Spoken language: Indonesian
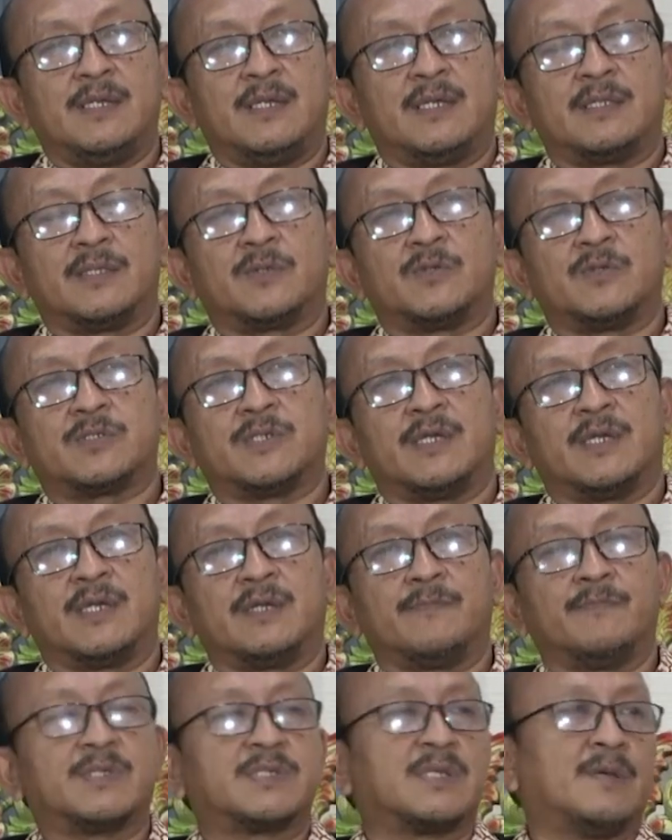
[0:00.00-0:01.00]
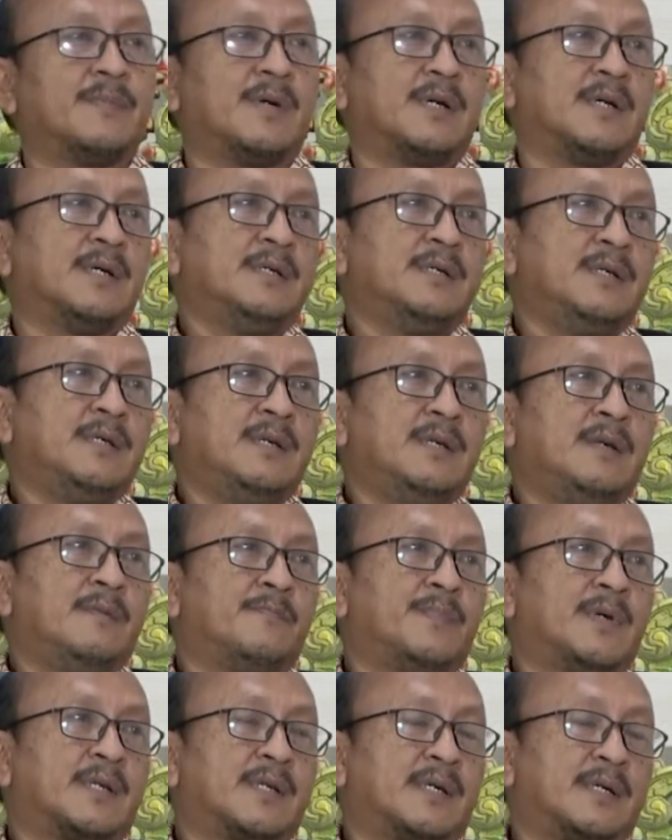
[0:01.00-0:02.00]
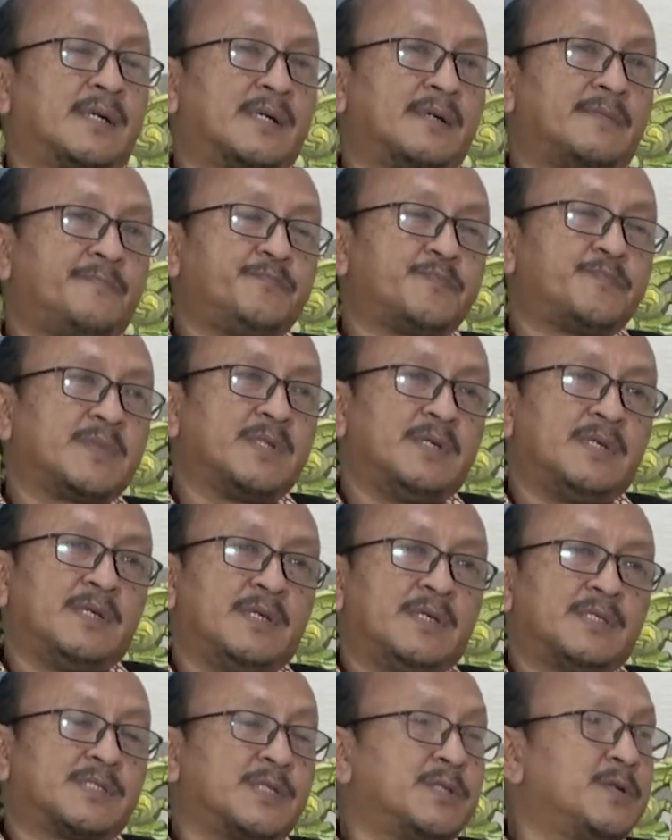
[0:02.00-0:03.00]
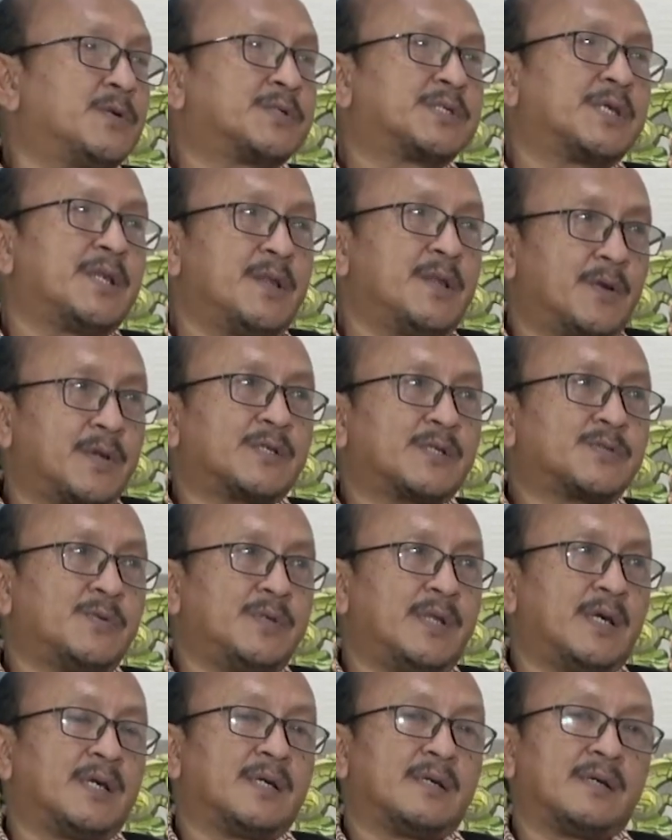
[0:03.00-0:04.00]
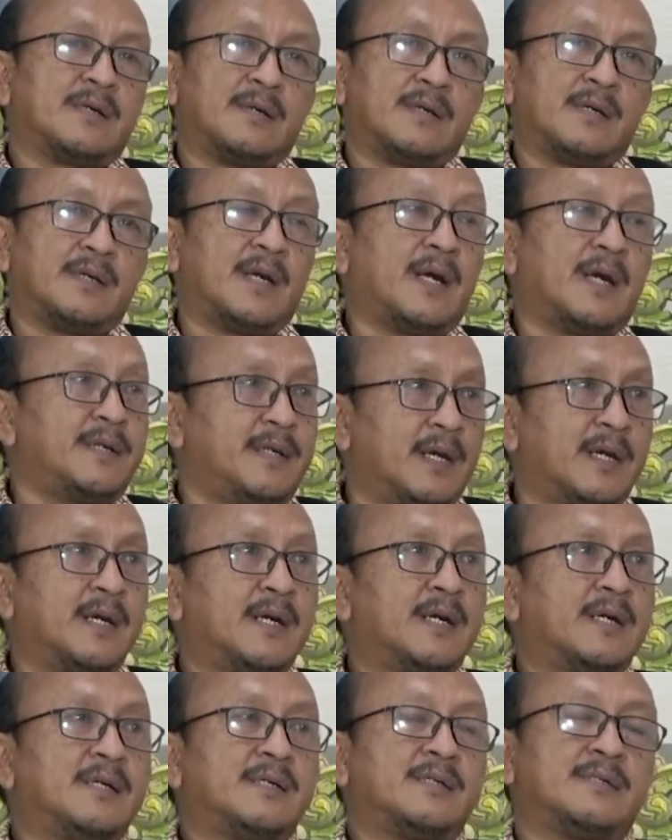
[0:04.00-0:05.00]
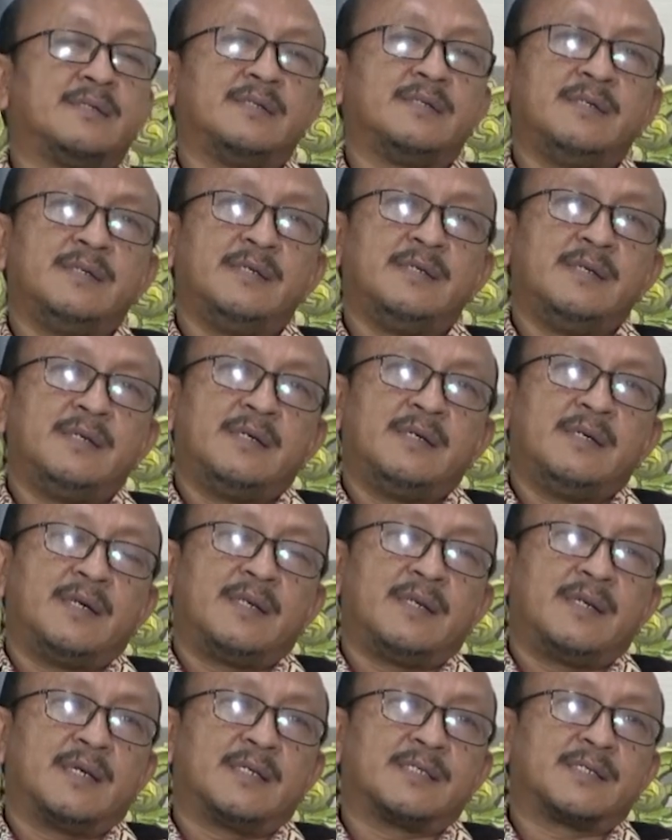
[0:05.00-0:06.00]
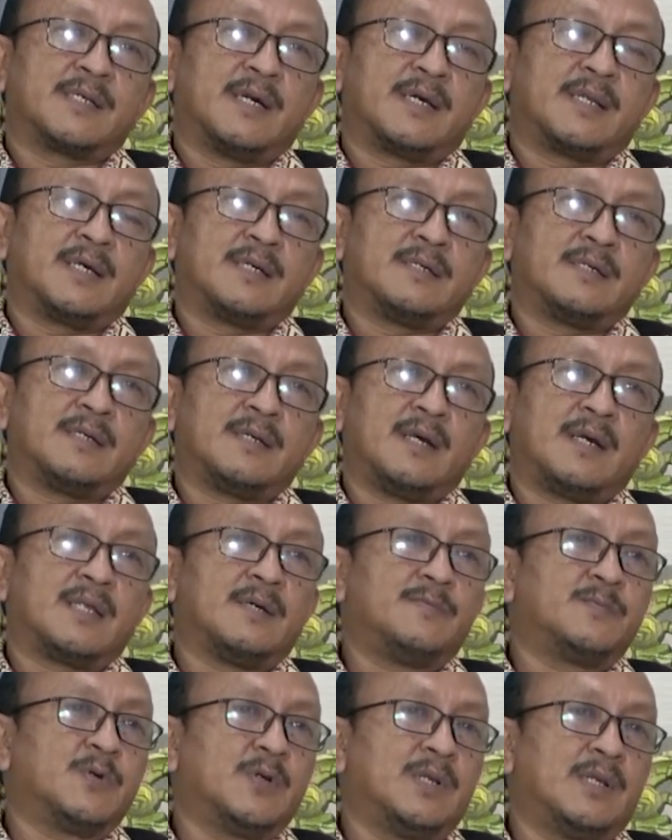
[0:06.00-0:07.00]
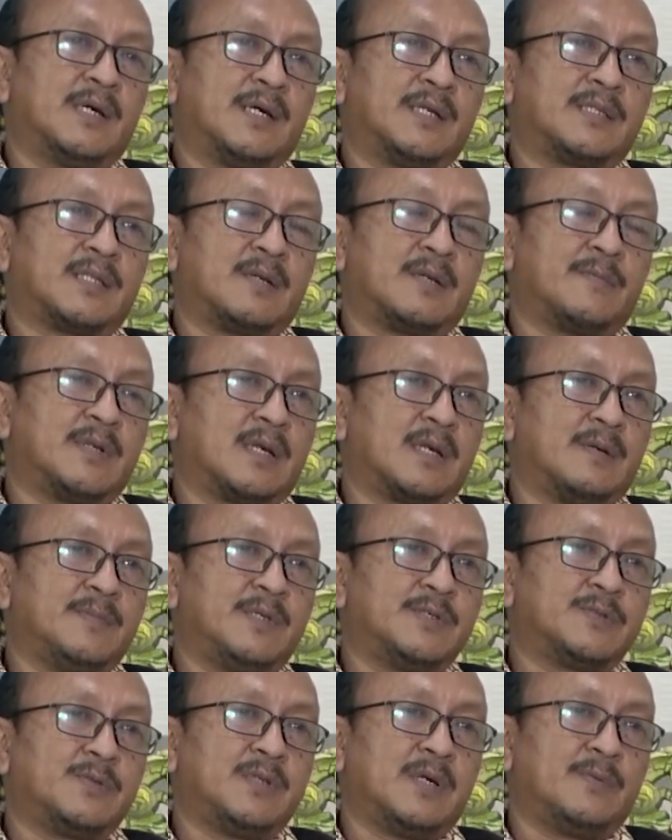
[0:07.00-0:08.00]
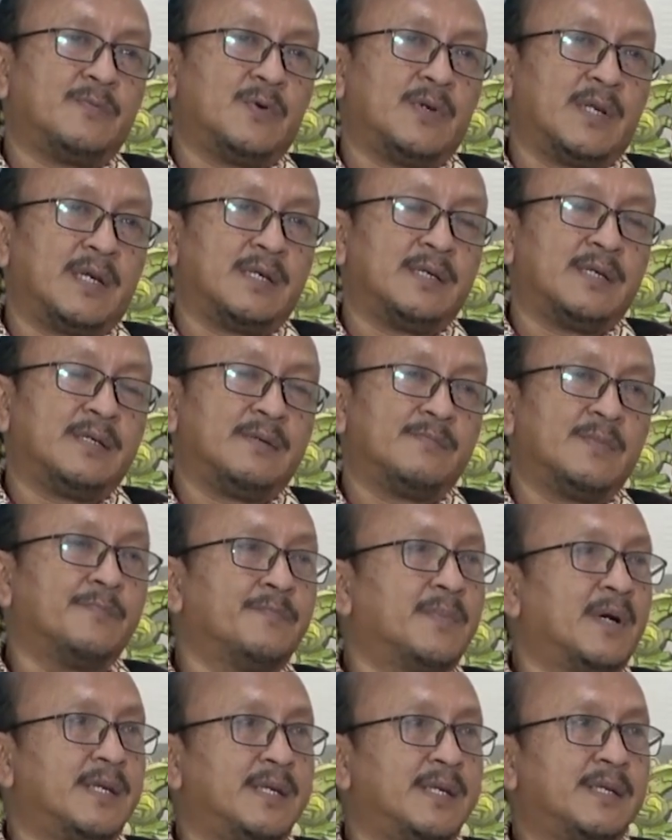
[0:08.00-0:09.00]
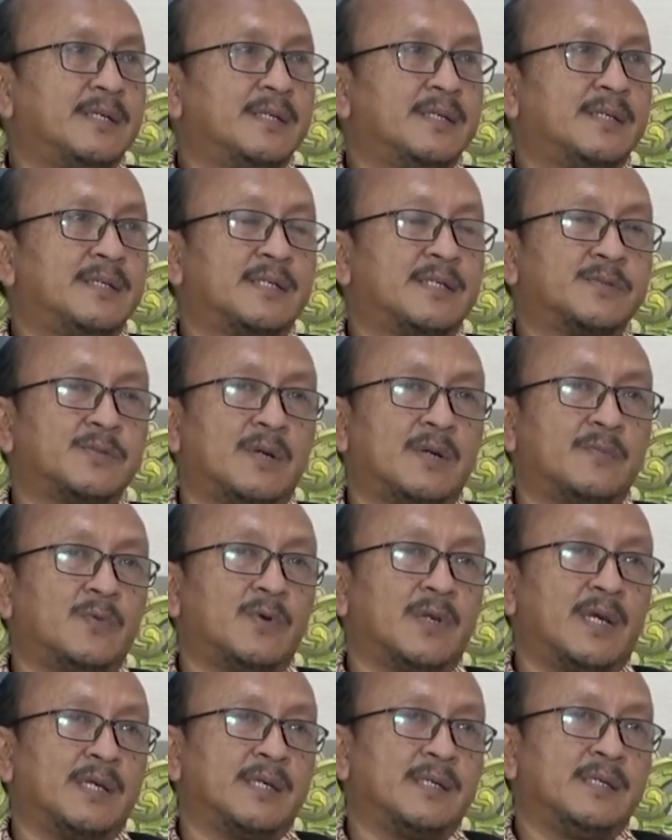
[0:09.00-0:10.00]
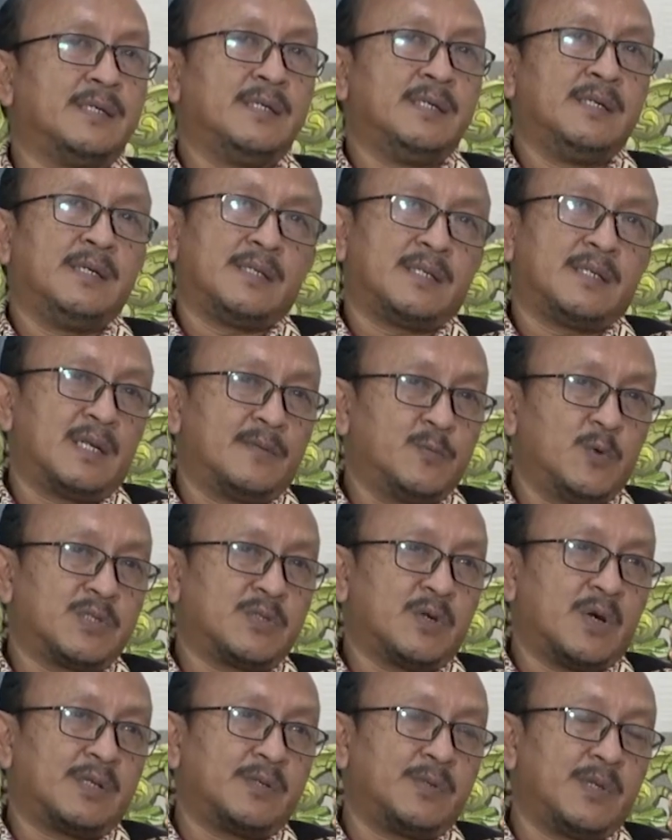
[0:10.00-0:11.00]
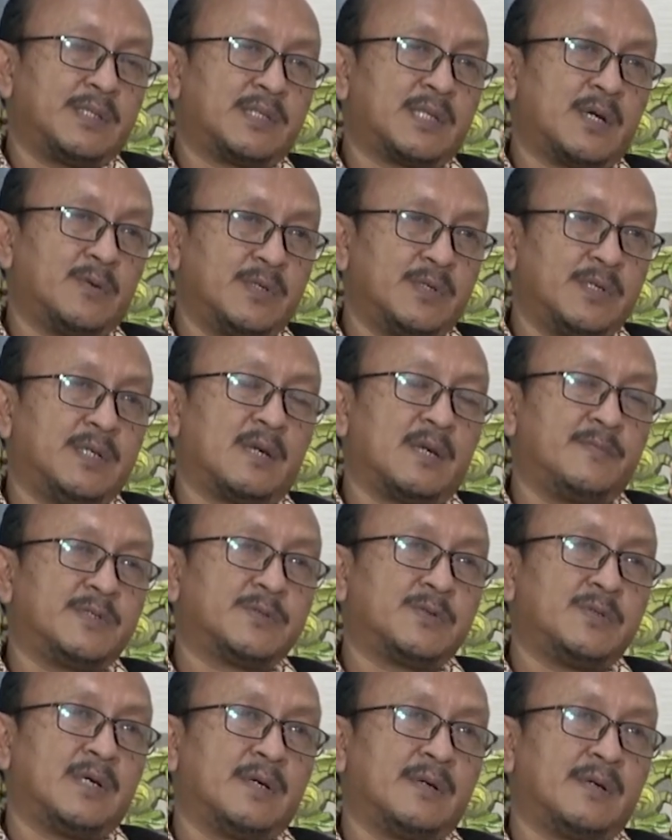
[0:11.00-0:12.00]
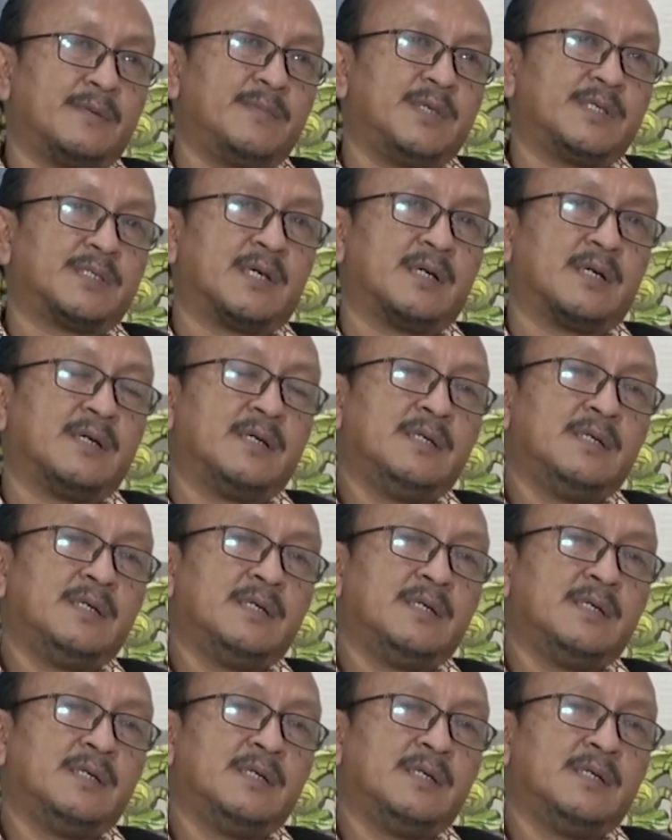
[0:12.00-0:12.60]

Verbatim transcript: dan terus sharing bersama para senior-senior yang sudah ada. Nah sekarang alhamdulillah tanaman kami sudah mulai membaik dan sudah mulai dalam dua tahun tahun ini kami sudah bisa